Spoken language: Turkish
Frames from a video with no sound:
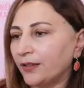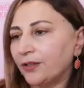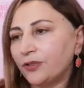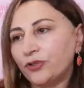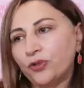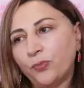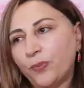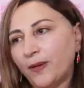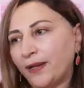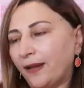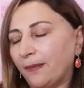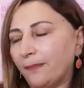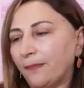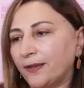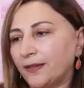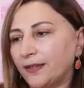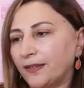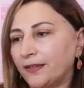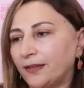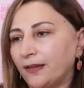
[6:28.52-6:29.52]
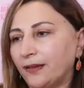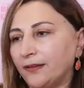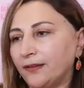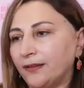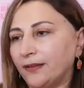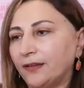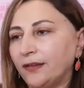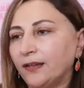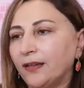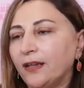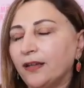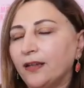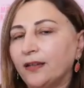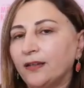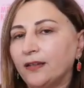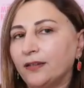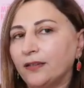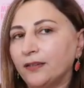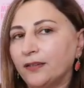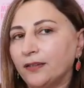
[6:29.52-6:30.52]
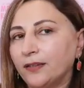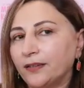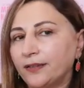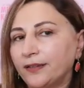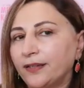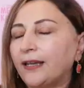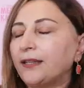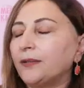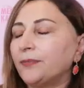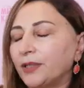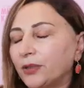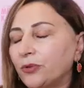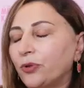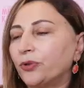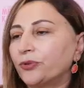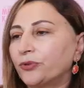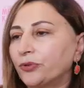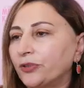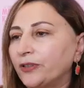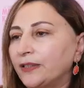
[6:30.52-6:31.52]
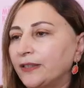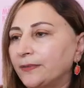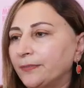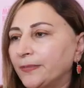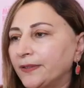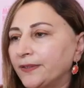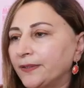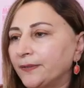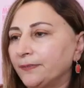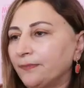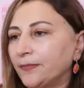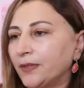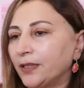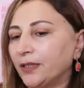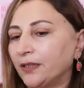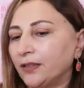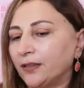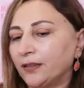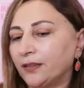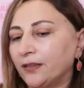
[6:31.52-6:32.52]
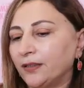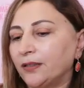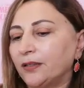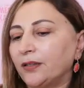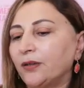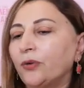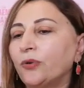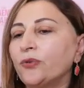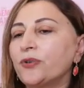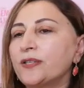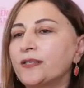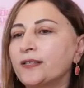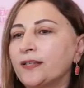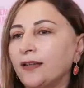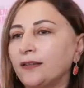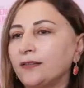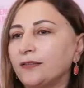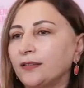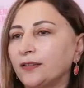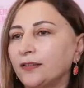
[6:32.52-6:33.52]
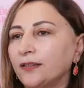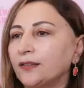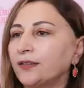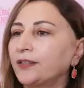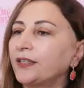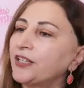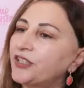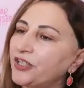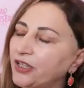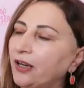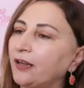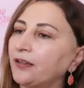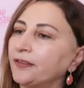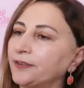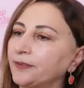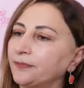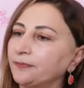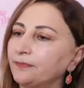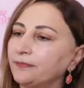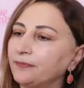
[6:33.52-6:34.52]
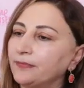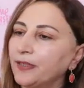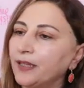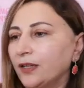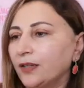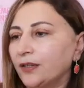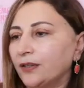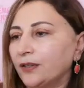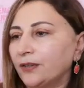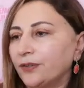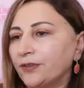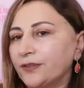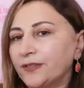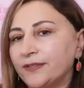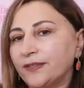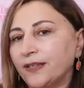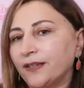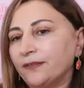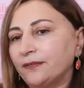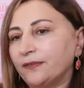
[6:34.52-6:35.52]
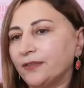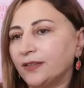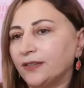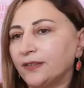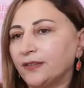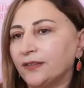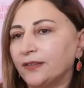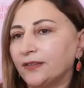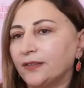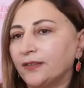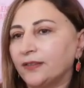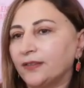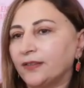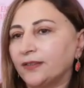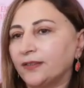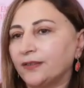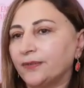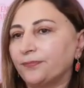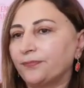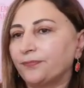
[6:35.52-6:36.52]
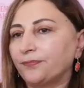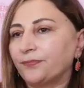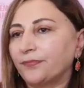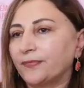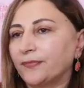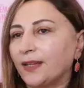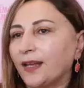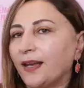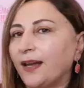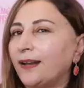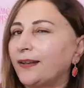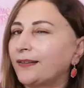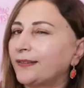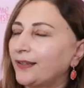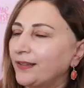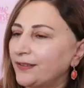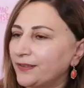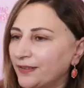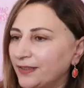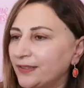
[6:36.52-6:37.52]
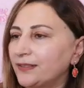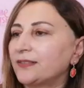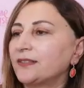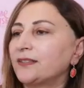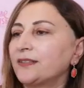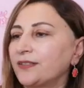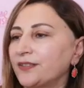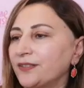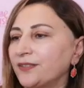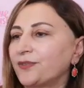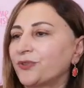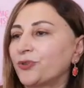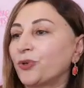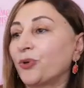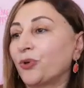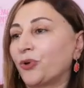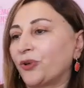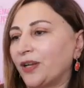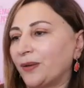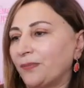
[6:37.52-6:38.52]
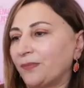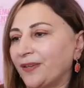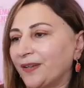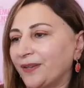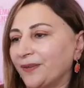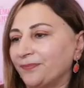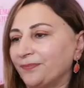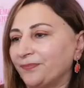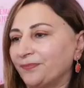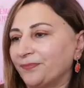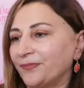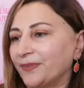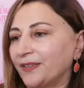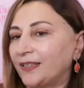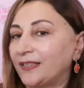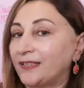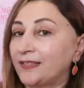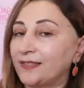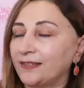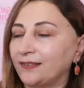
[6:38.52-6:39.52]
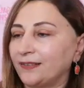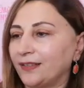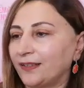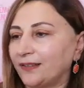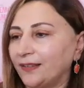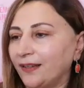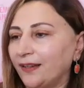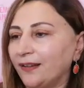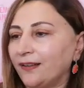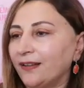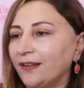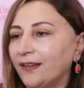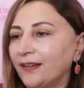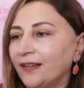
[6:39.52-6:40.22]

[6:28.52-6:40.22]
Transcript: Hiç şüphelenmedik yani. E, kendim de kontrol etmedim. E, o yüzden e, geç kaldım. O yüzden e, erken teşhis çok önemli kesinlikle.